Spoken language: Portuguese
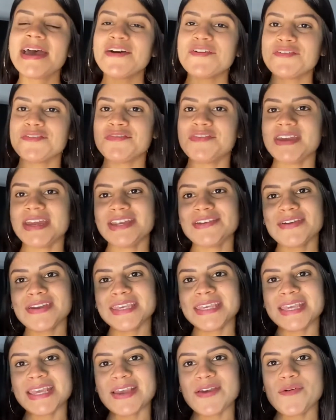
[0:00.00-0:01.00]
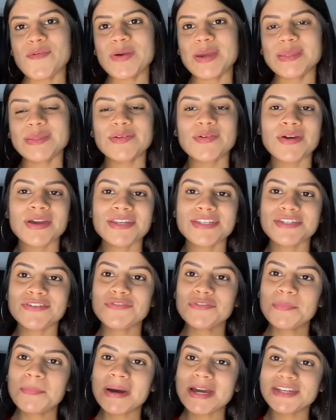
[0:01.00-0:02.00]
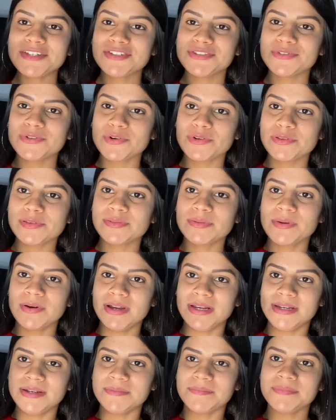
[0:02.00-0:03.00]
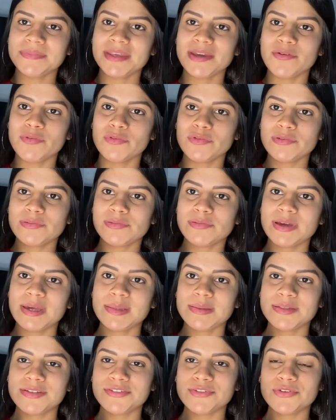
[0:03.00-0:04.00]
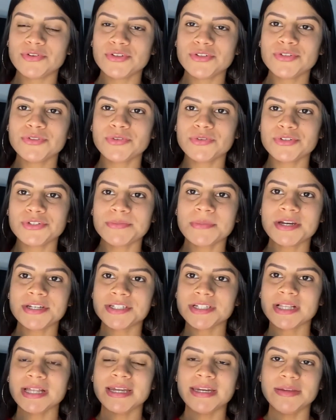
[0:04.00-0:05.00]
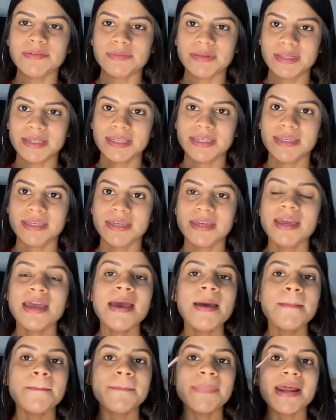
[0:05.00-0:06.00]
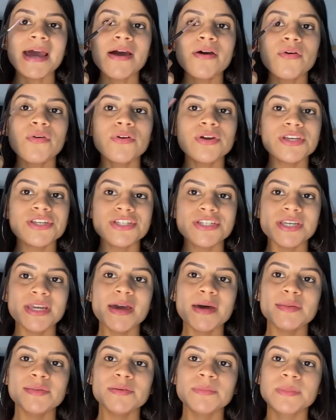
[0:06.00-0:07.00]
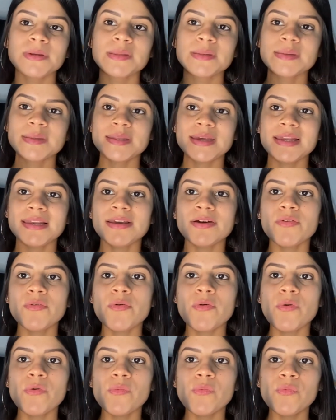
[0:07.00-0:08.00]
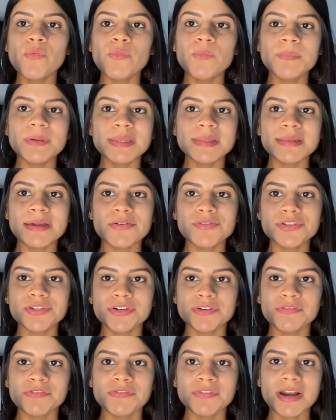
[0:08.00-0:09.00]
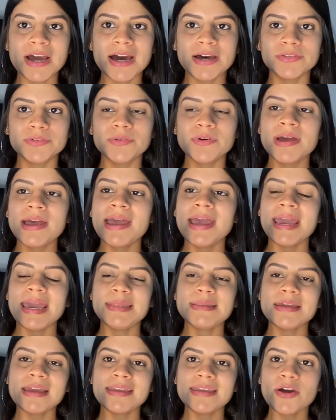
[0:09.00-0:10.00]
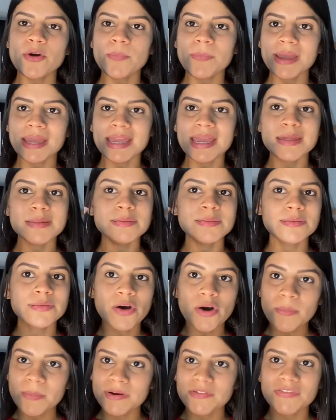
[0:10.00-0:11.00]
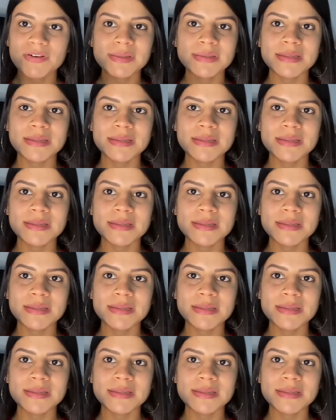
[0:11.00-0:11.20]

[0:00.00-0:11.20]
Venho aqui com esse corretivo pastoso, olha, eu uso esses dois tons mais clarinhos aqui pra corrigir a sobrancelha com um pincel chanfrado. Esse aqui eu peguei só pra fazer